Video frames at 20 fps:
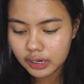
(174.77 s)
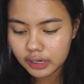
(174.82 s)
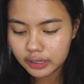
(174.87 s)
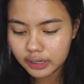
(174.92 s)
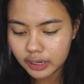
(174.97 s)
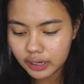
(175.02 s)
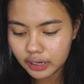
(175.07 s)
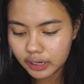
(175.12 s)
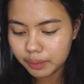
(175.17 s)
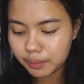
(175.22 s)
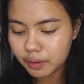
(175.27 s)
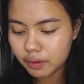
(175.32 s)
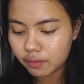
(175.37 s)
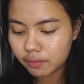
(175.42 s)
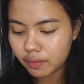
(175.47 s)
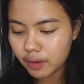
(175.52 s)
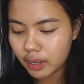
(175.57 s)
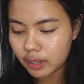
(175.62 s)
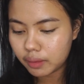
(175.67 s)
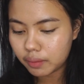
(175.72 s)
jadi
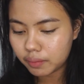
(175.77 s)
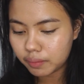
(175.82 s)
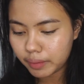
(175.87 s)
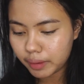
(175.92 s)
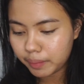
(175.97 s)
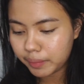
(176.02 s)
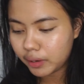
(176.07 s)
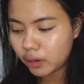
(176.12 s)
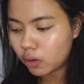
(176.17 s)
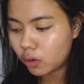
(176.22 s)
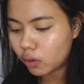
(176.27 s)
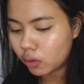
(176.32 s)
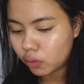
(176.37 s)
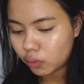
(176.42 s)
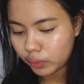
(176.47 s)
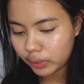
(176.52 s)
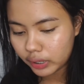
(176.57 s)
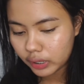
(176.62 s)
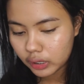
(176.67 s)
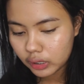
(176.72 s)
manfaat baby
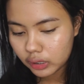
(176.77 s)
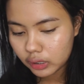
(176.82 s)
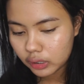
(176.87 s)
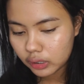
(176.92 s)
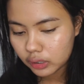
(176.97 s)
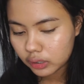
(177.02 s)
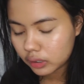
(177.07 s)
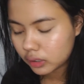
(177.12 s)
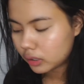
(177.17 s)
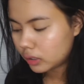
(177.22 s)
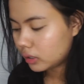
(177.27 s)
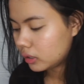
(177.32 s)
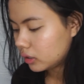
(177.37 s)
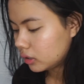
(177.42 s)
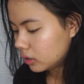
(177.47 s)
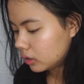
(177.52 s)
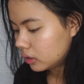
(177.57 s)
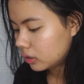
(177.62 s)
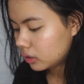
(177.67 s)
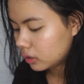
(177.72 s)
oil
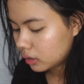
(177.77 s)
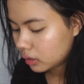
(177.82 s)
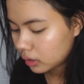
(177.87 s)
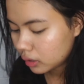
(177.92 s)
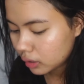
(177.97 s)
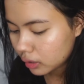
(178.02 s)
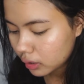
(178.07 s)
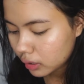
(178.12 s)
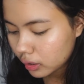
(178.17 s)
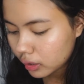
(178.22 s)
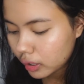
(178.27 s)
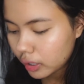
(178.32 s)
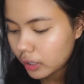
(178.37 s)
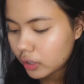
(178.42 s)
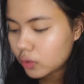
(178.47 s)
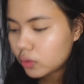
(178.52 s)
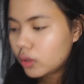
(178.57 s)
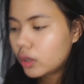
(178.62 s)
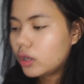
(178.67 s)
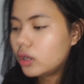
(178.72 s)
ini
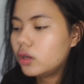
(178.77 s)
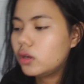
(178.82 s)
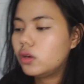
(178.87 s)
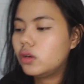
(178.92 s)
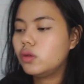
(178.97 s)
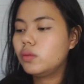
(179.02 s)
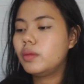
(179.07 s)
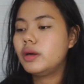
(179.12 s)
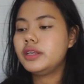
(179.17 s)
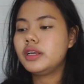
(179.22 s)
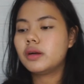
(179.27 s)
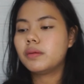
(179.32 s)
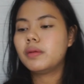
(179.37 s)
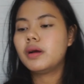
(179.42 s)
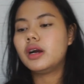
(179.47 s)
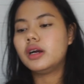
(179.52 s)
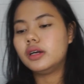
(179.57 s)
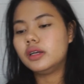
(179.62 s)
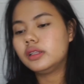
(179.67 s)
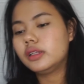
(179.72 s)
juga banyak
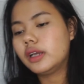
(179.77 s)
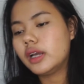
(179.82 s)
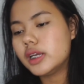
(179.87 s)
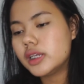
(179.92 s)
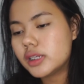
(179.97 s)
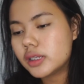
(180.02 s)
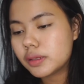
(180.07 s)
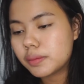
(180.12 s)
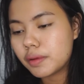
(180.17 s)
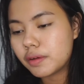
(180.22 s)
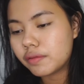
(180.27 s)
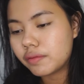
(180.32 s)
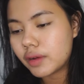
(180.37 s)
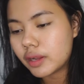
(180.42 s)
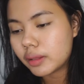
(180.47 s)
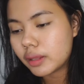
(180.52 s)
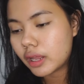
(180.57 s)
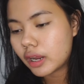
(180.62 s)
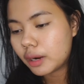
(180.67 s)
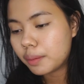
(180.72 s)
banget guys manfaat
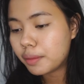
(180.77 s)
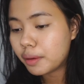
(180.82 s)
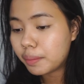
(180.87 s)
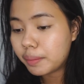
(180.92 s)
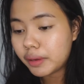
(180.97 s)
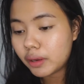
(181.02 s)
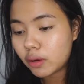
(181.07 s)
dari baby